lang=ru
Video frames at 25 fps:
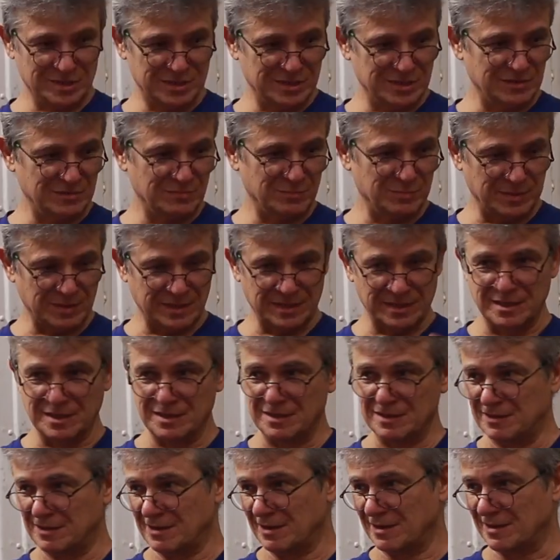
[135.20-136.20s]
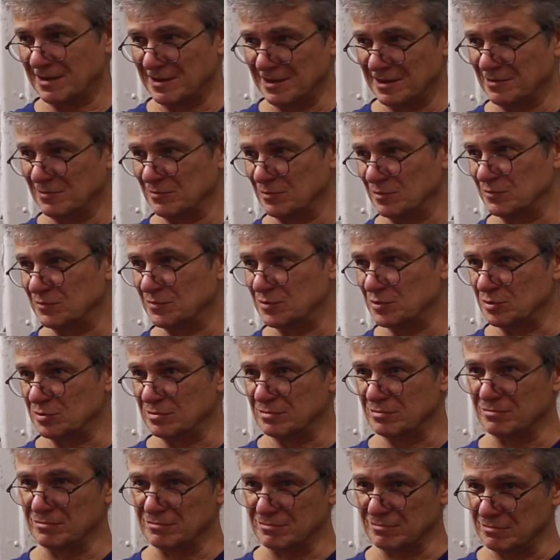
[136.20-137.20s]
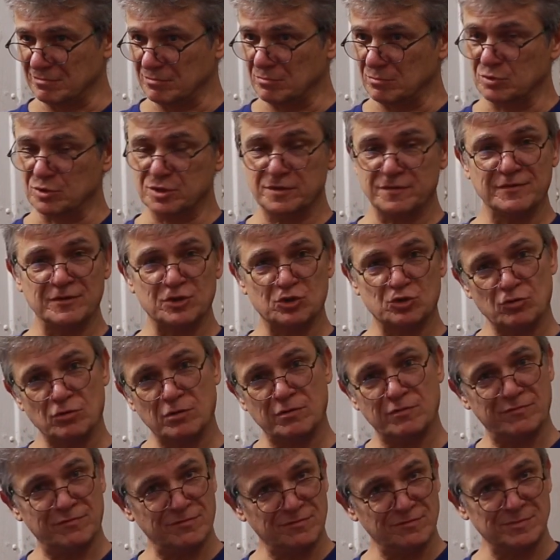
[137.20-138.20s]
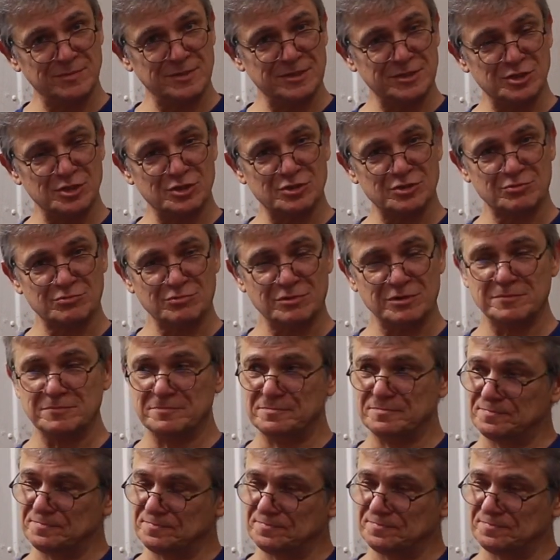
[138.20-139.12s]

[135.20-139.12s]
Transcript: где полы такие вот все. Ну, свежо в мастерской.